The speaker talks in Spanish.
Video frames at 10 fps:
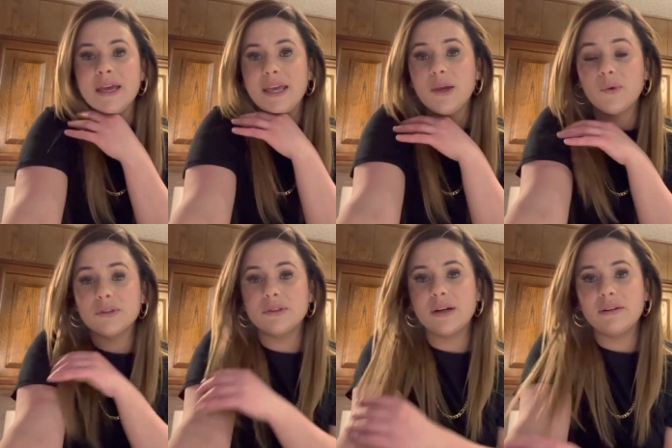y
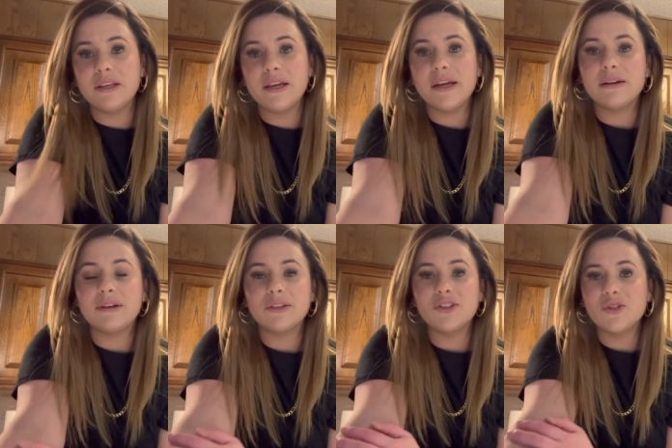cuando estaba allí
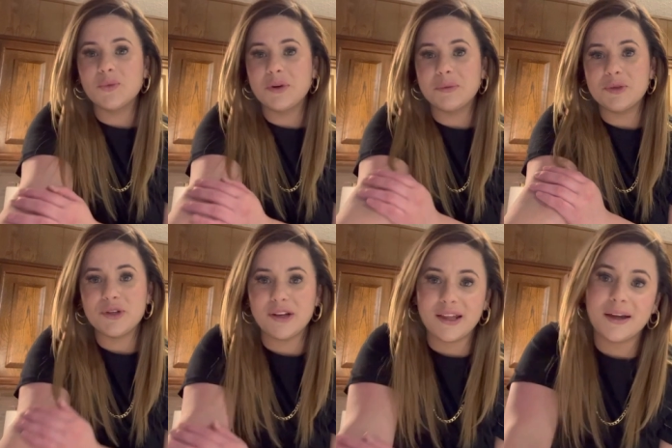grabando, súper
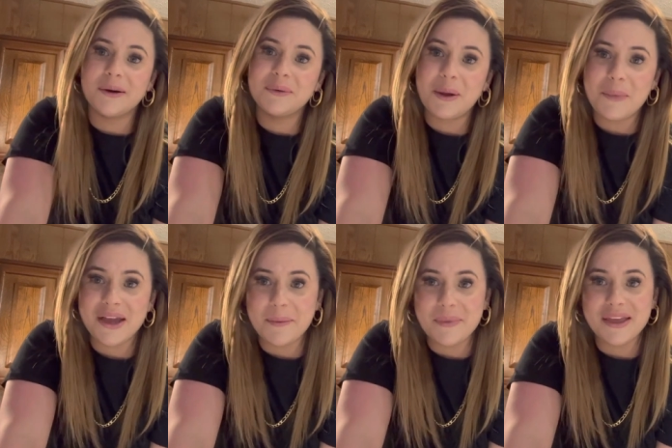emocionada, una
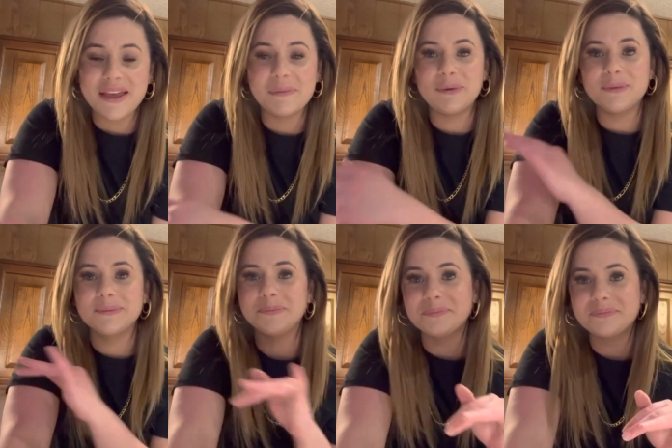amiga me llamó
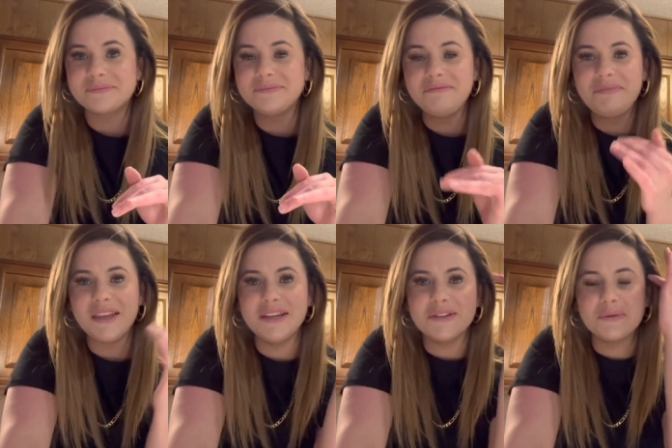
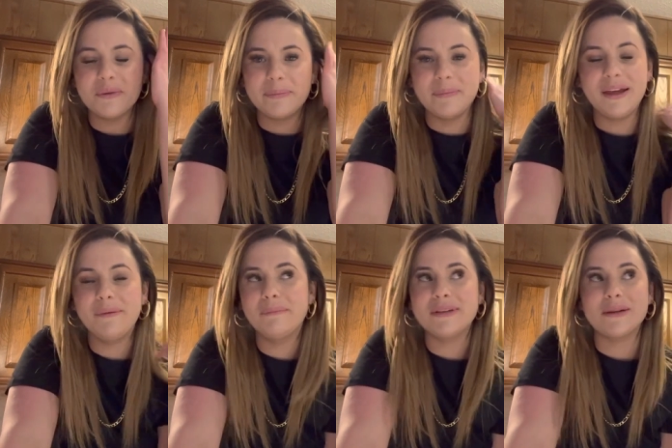y
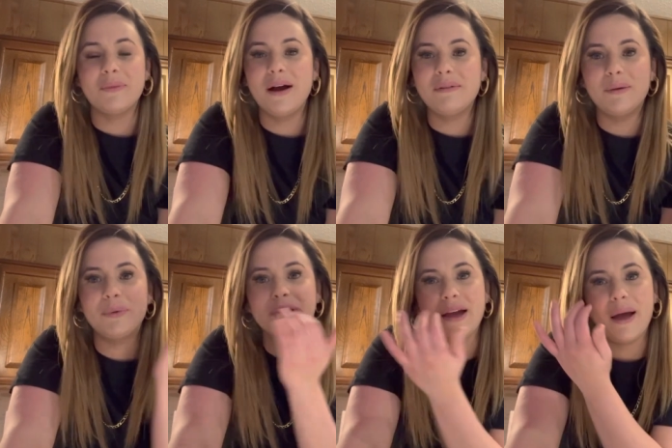empezamos a hablar
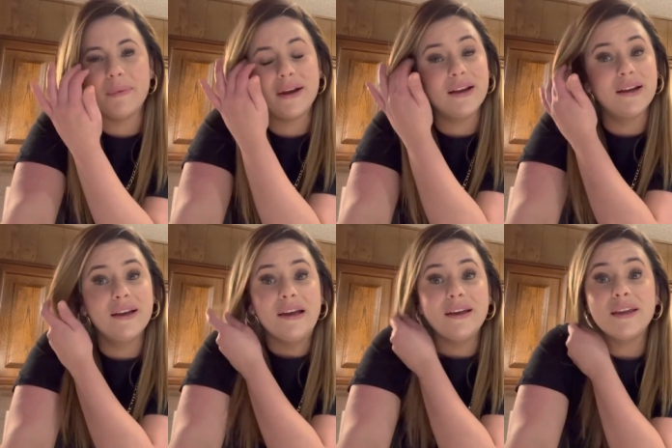por cámara
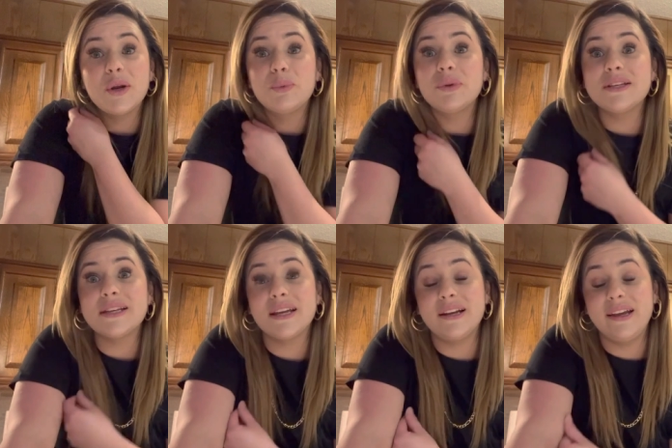y ya no pude
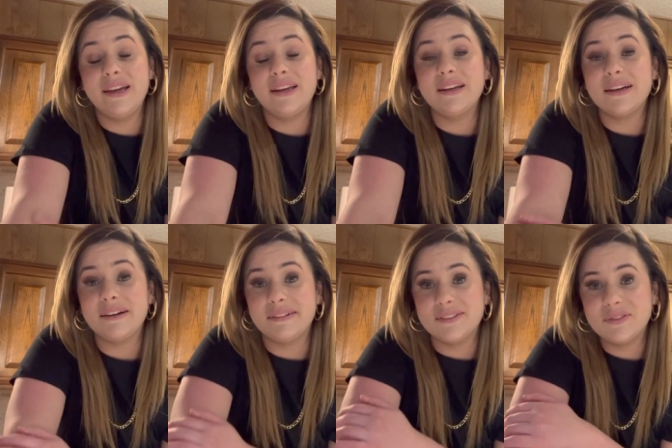seguirle
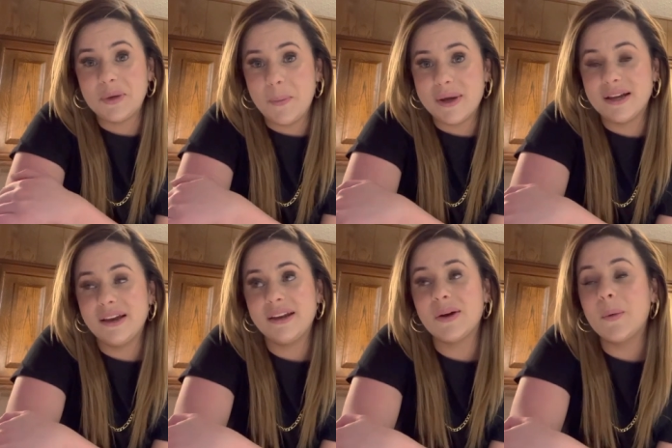grabando más,
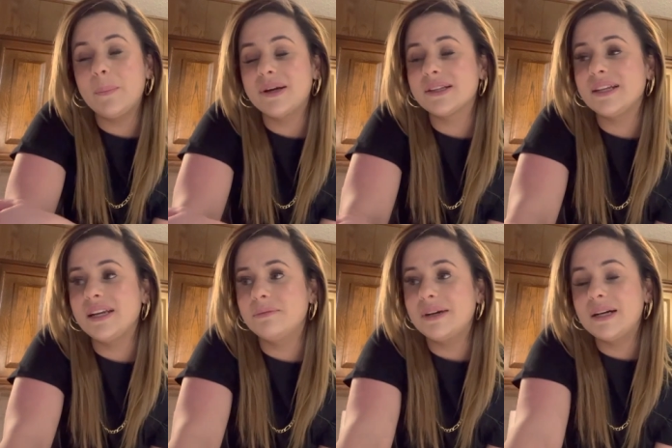quería
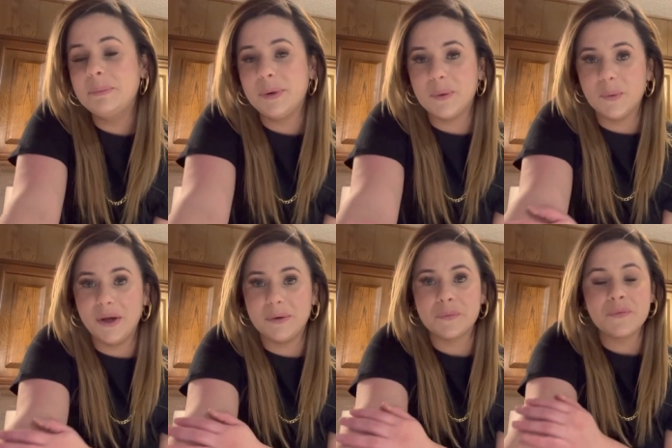compartirle más, pero bueno,